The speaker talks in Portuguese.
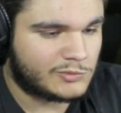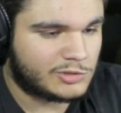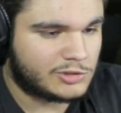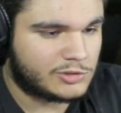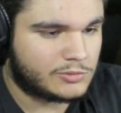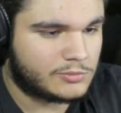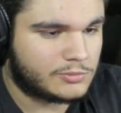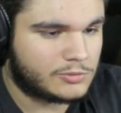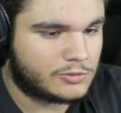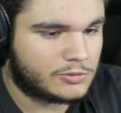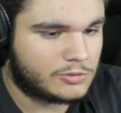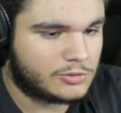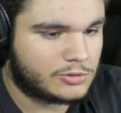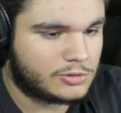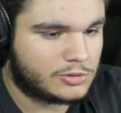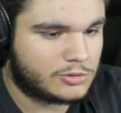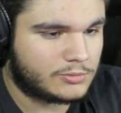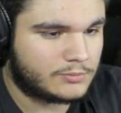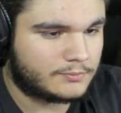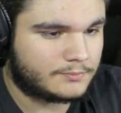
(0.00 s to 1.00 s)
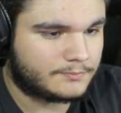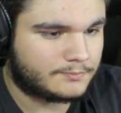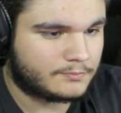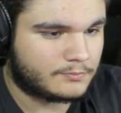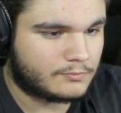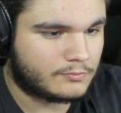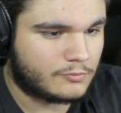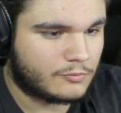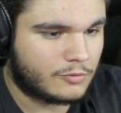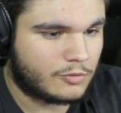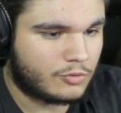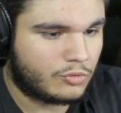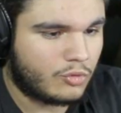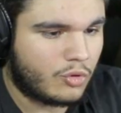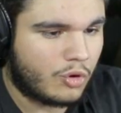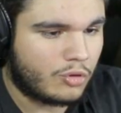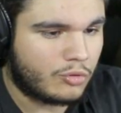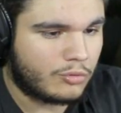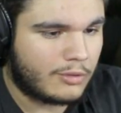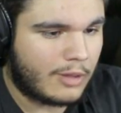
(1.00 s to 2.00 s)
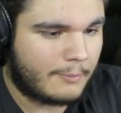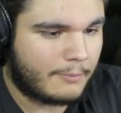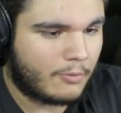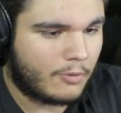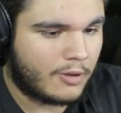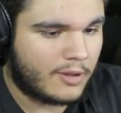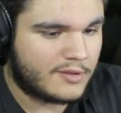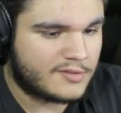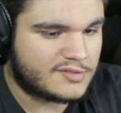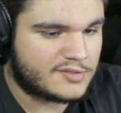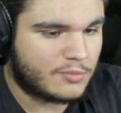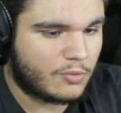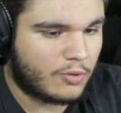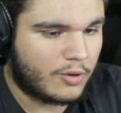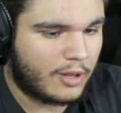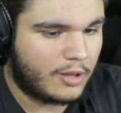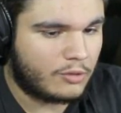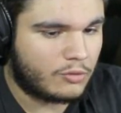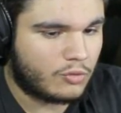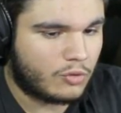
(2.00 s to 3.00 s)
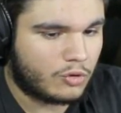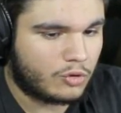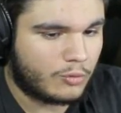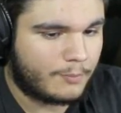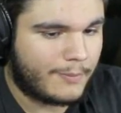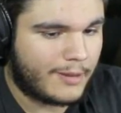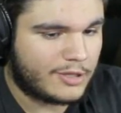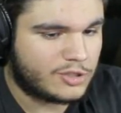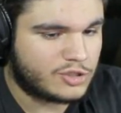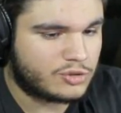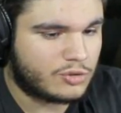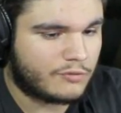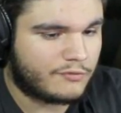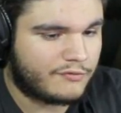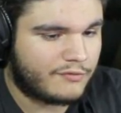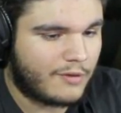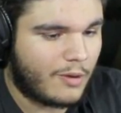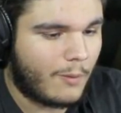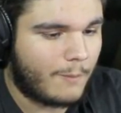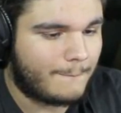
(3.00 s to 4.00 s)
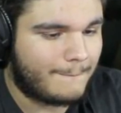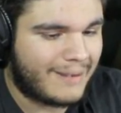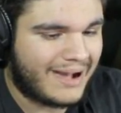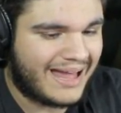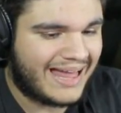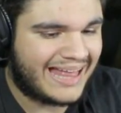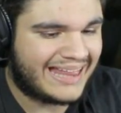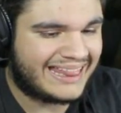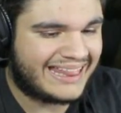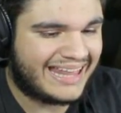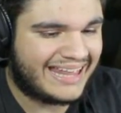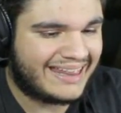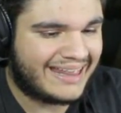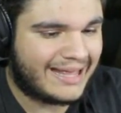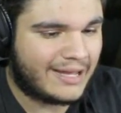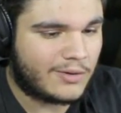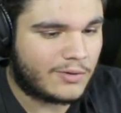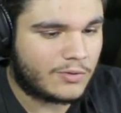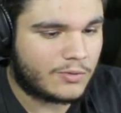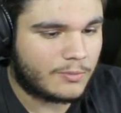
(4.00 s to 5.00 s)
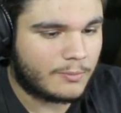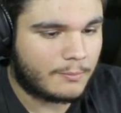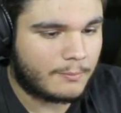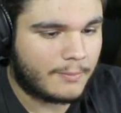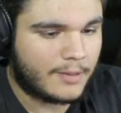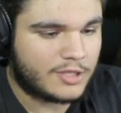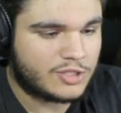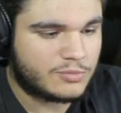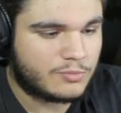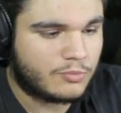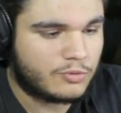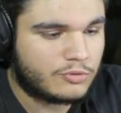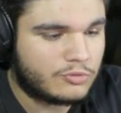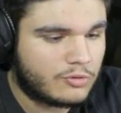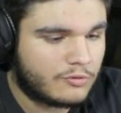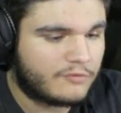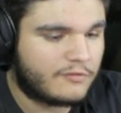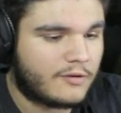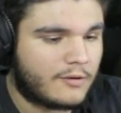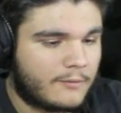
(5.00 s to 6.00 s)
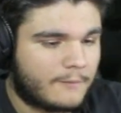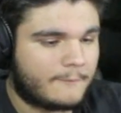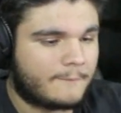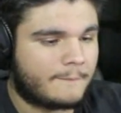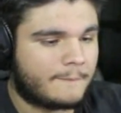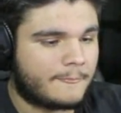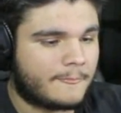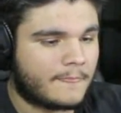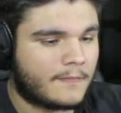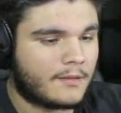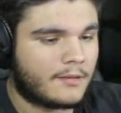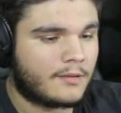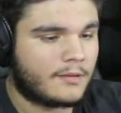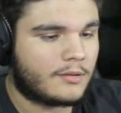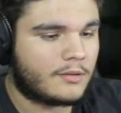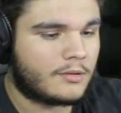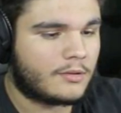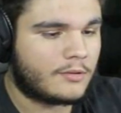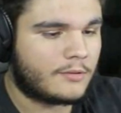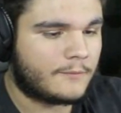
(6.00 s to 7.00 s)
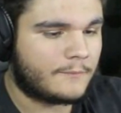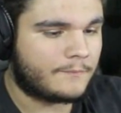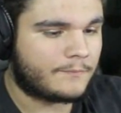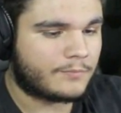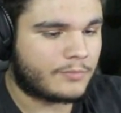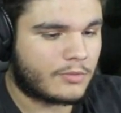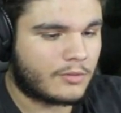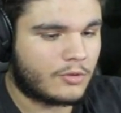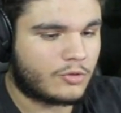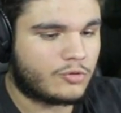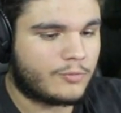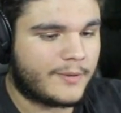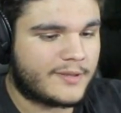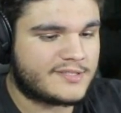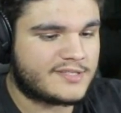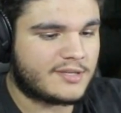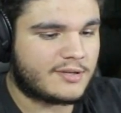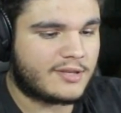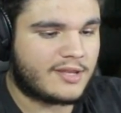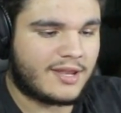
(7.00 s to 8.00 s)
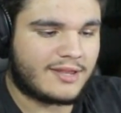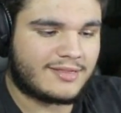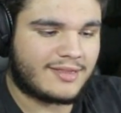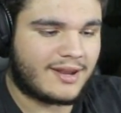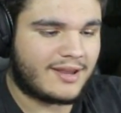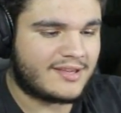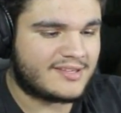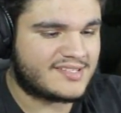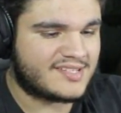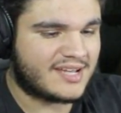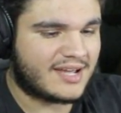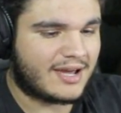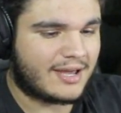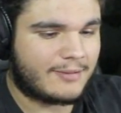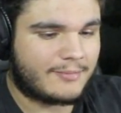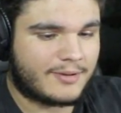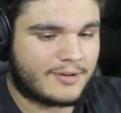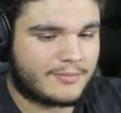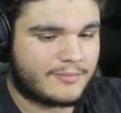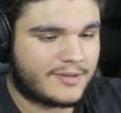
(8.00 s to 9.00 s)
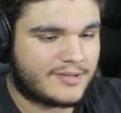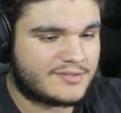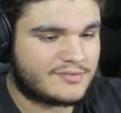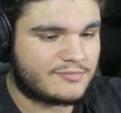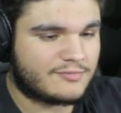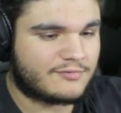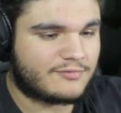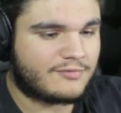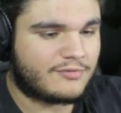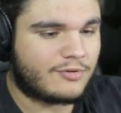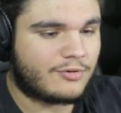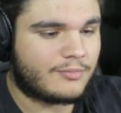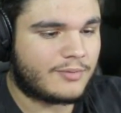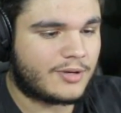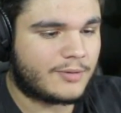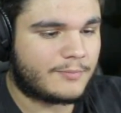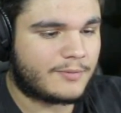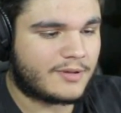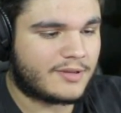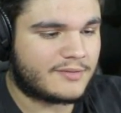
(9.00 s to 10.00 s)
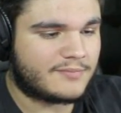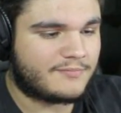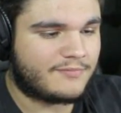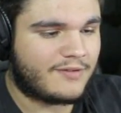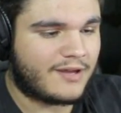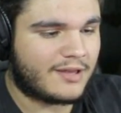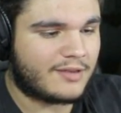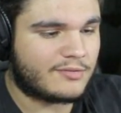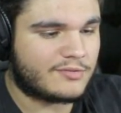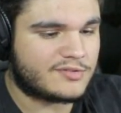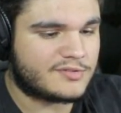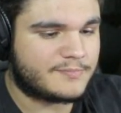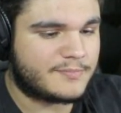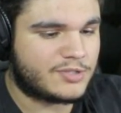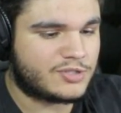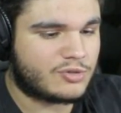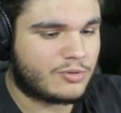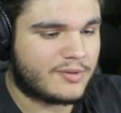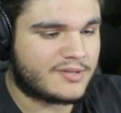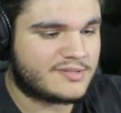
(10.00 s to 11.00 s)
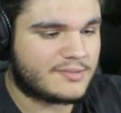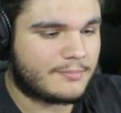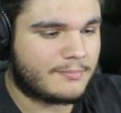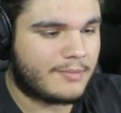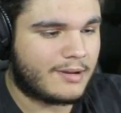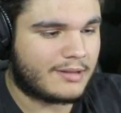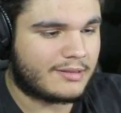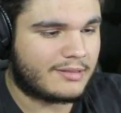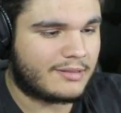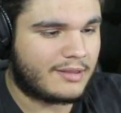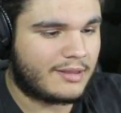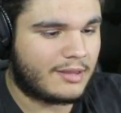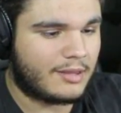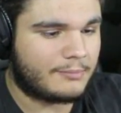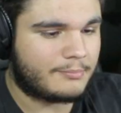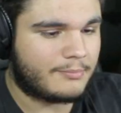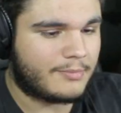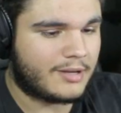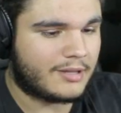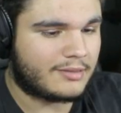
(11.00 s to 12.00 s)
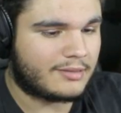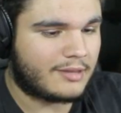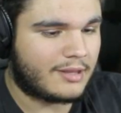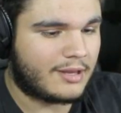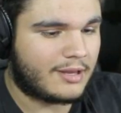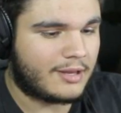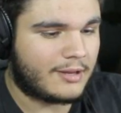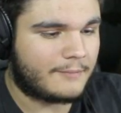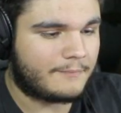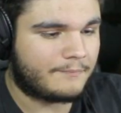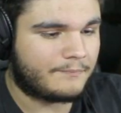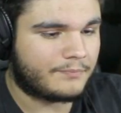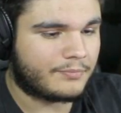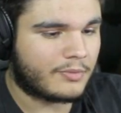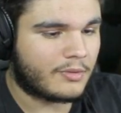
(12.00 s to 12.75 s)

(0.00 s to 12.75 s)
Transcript: Calmou. Nono não dá pra morrer. Se morrer em nono, perde troféu pra dedéu. Perde muito troféu. Muito bem, eu queria trair esse cara, mano, mas não vou, mano. Porque vai que os bichos começam a me bater, me matar.